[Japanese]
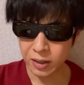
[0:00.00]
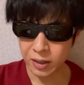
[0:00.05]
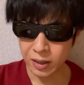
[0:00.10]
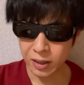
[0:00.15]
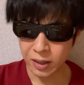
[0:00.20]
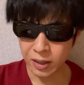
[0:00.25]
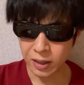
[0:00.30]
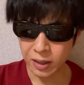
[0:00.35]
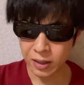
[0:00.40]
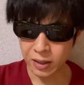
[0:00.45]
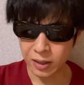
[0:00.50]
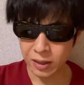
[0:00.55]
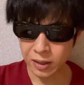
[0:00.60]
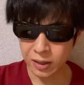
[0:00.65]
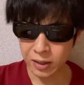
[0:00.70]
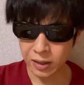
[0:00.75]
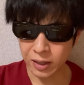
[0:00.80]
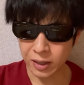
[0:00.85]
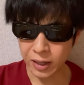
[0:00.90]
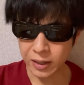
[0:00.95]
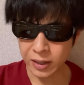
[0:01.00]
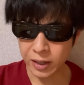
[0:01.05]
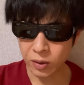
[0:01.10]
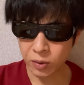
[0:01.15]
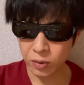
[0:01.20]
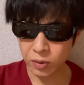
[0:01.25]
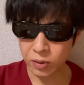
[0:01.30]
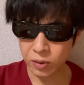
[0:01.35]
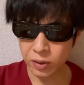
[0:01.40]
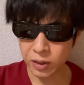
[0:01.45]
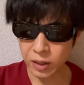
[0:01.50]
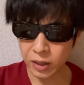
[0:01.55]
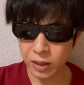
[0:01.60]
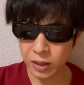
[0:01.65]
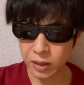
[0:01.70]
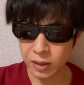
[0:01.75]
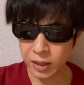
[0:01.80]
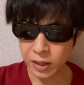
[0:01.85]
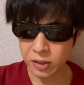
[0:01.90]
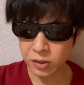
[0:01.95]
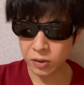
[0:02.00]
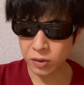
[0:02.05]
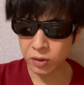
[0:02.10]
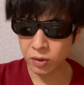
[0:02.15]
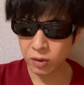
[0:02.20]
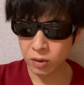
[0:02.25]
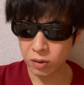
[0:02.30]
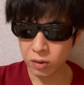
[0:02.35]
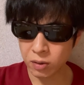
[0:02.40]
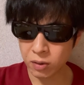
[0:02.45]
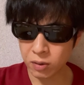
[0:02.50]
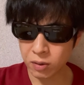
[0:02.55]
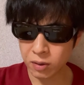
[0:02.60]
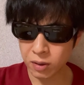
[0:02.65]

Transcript: えー、大抵の国で就労、